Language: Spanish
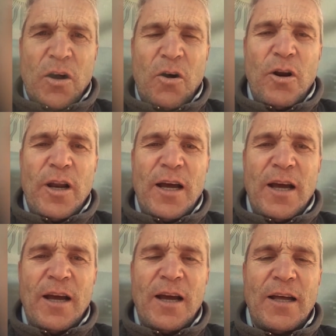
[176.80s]

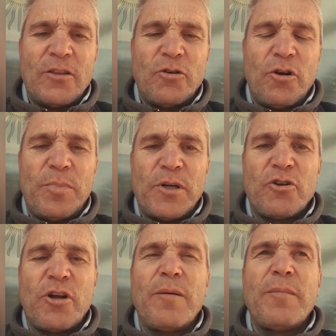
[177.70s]
Hola a todo el
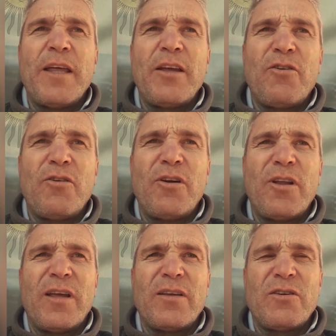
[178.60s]
personal médico,
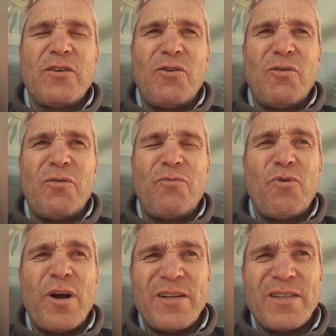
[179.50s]
le deseo
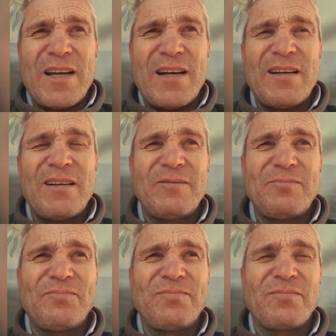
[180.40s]

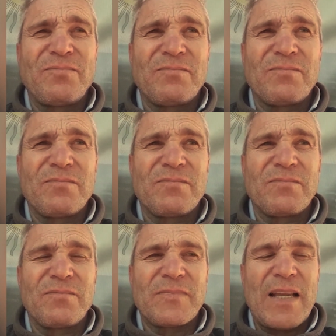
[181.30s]
fuerza,
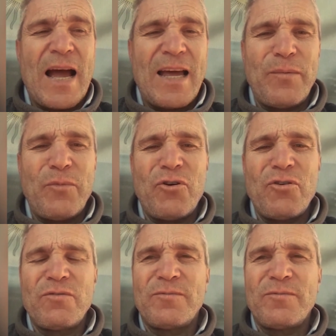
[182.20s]
ánimo.